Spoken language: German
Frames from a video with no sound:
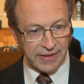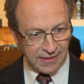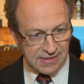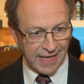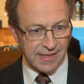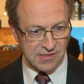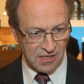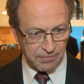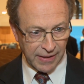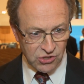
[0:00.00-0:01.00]
jedes
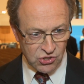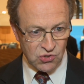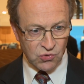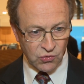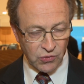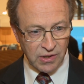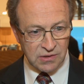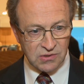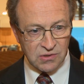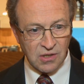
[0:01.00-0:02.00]
einzelnen Menschen zu tun hat
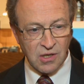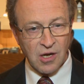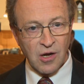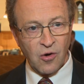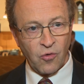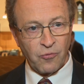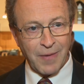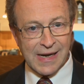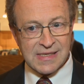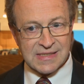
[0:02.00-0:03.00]
und
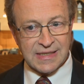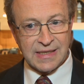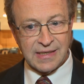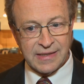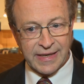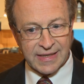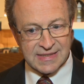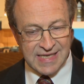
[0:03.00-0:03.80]
weil sie in einer